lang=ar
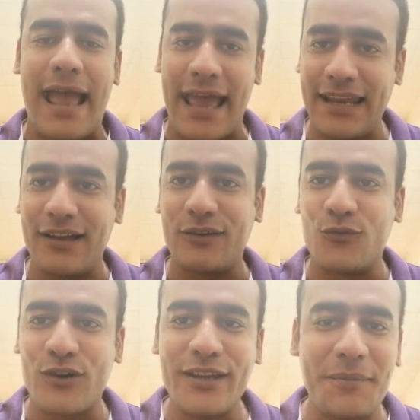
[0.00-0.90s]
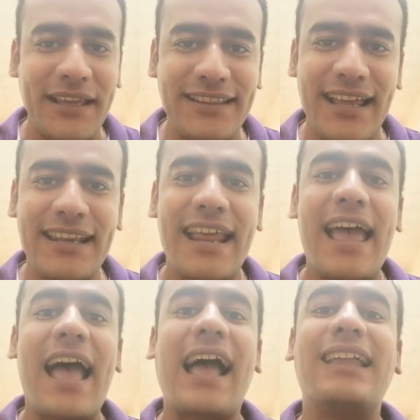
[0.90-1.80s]
حلقه قريب
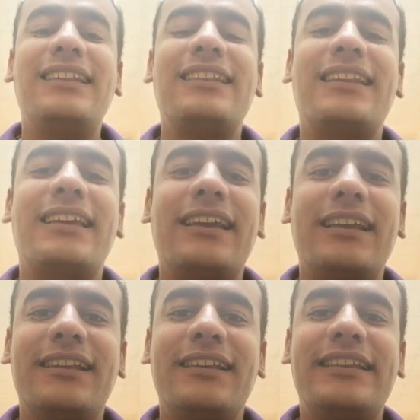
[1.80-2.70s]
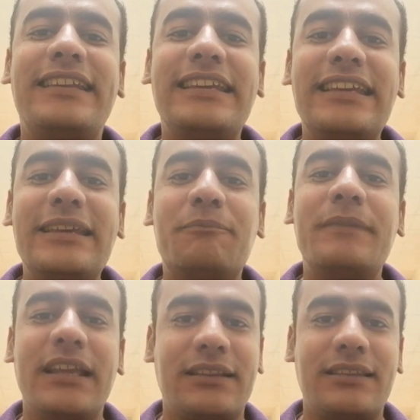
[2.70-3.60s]
جدا عن
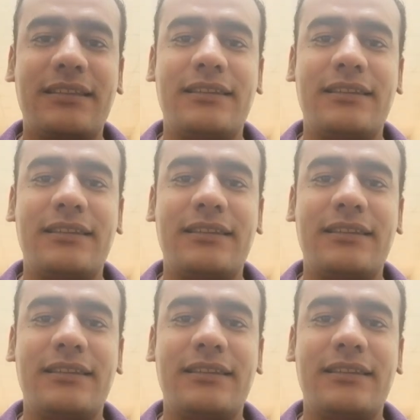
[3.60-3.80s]
الديب نت